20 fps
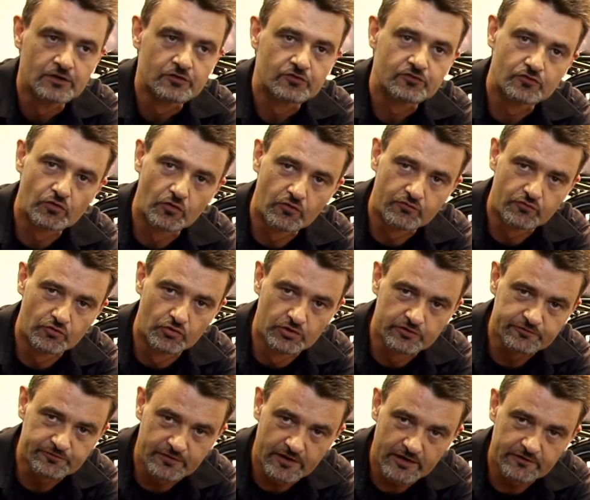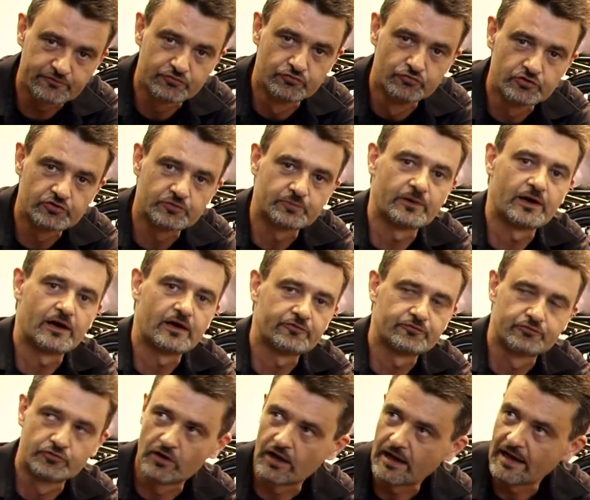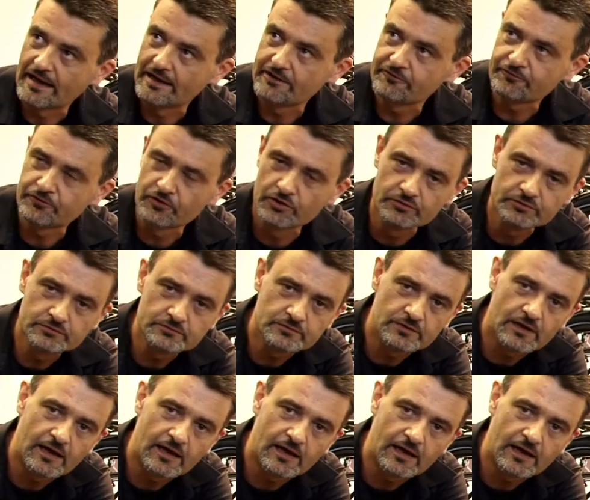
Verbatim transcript: sowohl verfügbar für iPhone